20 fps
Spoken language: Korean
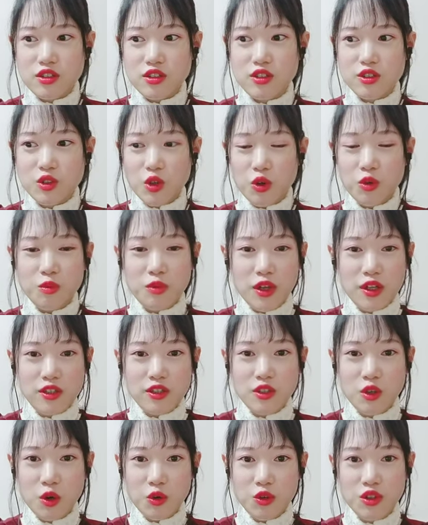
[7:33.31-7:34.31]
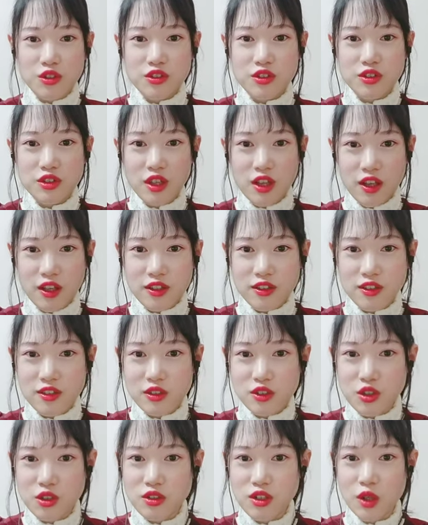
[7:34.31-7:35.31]
정말 그 어렸을 때
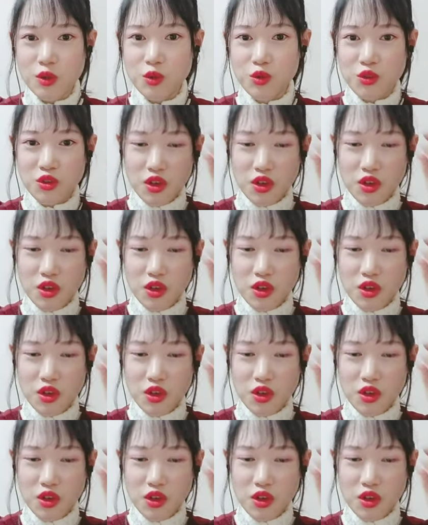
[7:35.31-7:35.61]
그 천사소녀